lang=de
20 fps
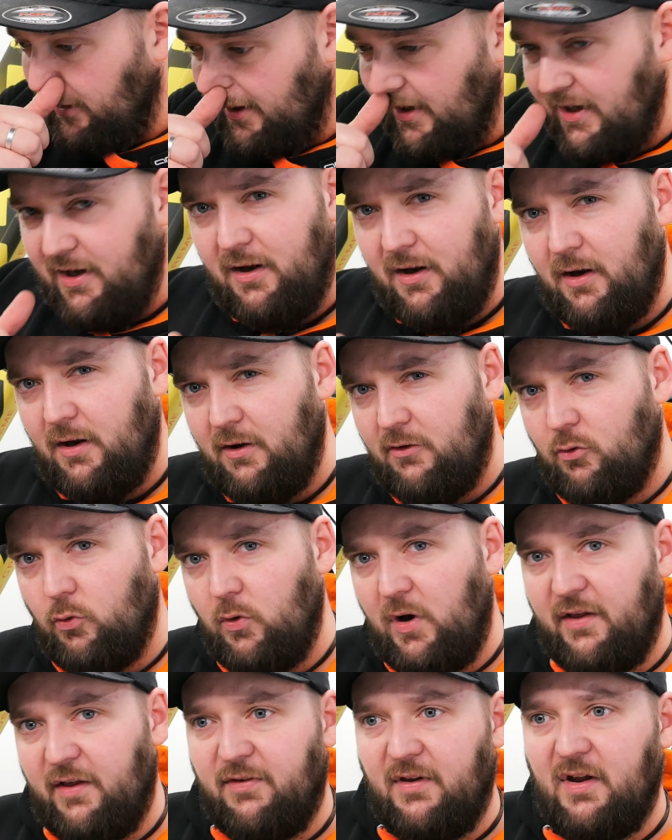Die
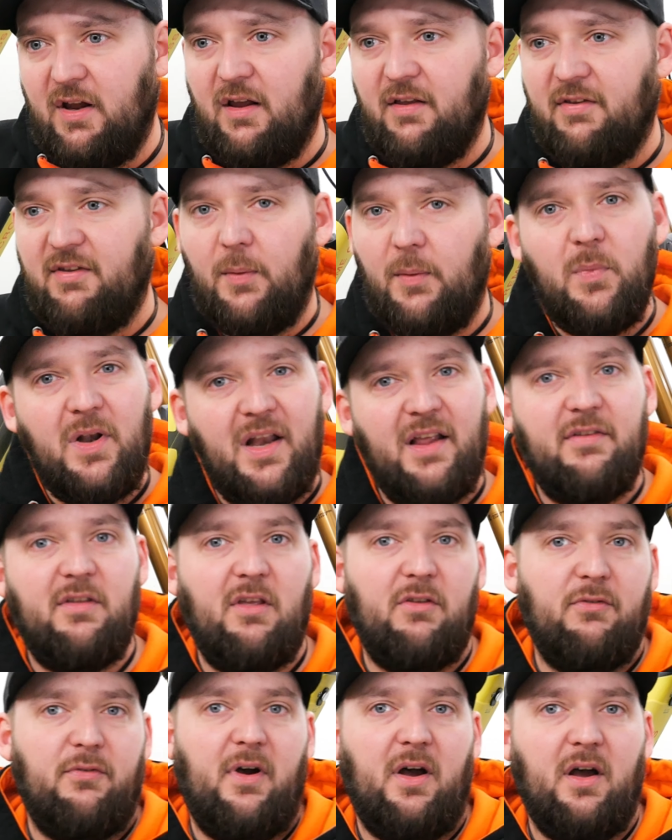zulässige Gesamtlast
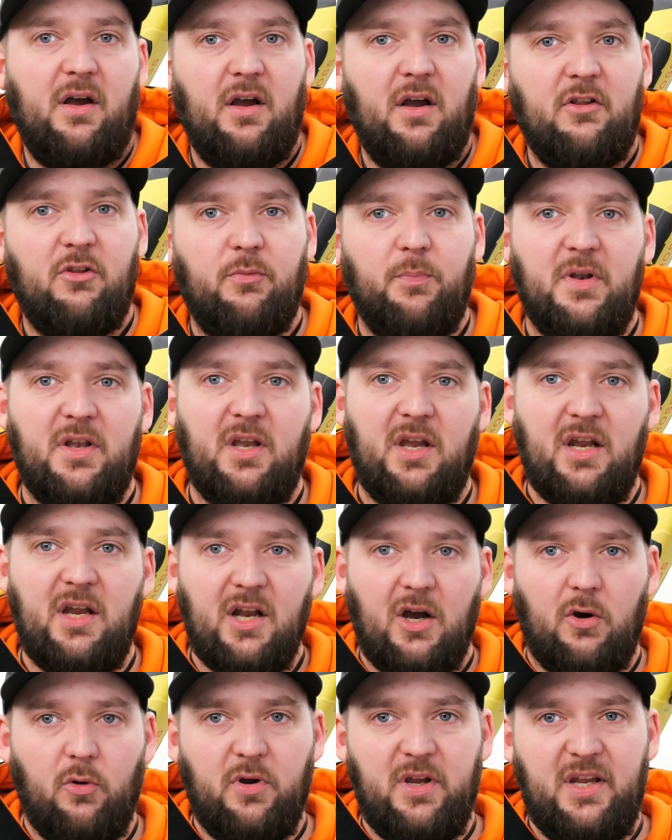des Fahrrads
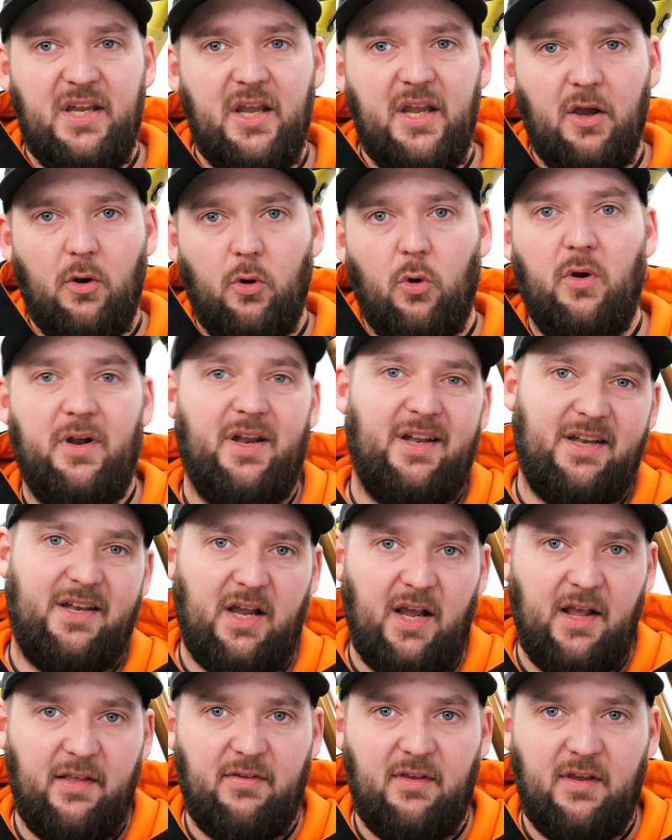beträgt auch hier
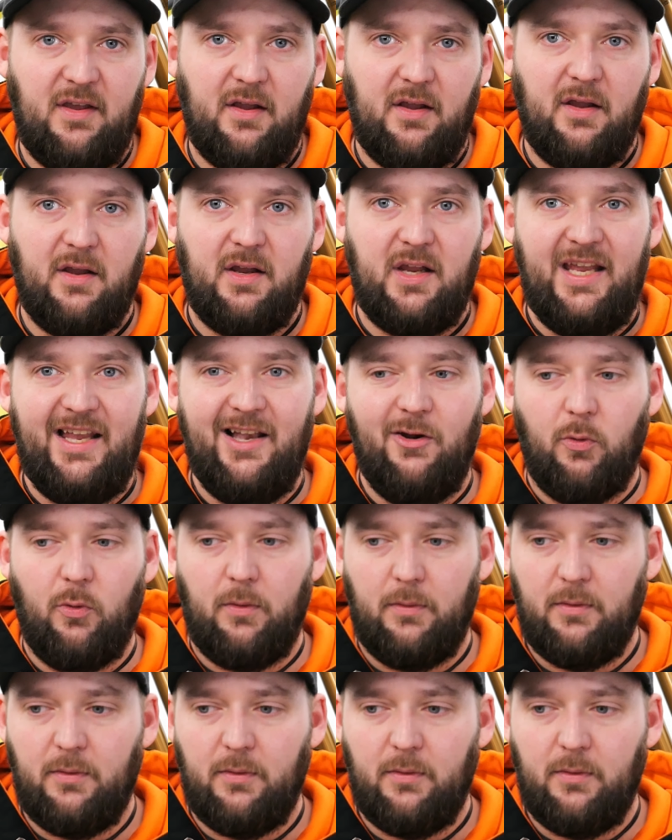130 Kilo.